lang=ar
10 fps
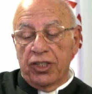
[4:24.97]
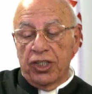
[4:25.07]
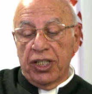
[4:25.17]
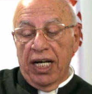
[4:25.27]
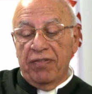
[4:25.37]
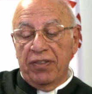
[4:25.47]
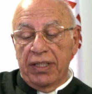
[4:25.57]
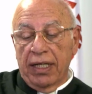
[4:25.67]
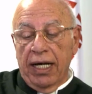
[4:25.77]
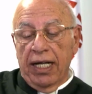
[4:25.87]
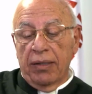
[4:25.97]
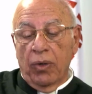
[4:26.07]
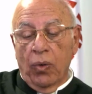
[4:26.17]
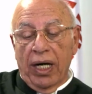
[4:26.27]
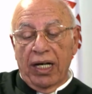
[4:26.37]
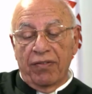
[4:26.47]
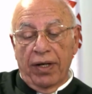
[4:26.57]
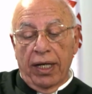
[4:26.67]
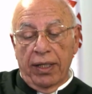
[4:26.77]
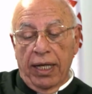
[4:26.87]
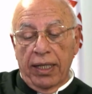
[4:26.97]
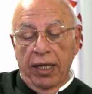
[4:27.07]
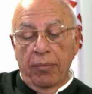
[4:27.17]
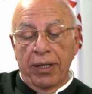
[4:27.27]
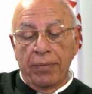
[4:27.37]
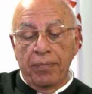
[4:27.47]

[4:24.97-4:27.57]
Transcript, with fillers: الشجاعة في اتخاذ مواقف عظيمة